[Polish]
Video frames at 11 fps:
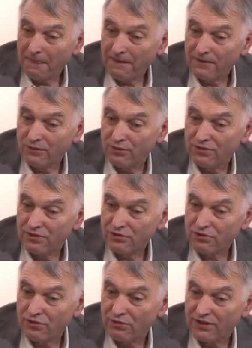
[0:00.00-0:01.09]
który
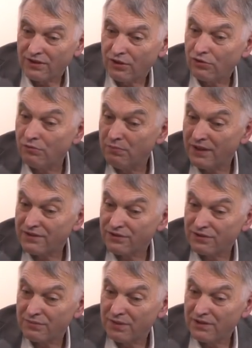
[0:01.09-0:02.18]
zresztą lata okupacji
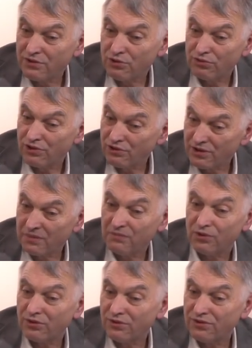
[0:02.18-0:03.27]
spędził gdzieś tam w
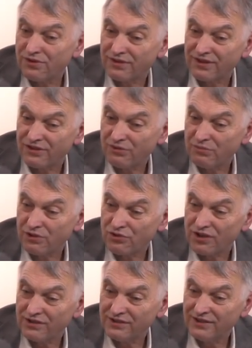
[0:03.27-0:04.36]
okolicy
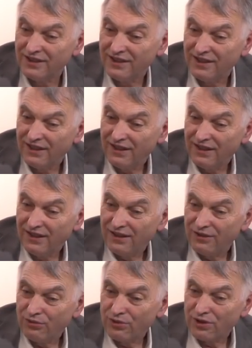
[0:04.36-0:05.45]
Kazimierza,
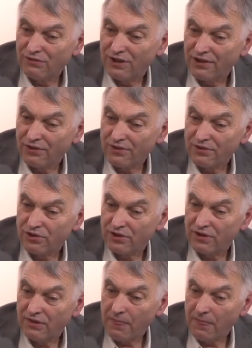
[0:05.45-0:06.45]
ukrywając się. Y,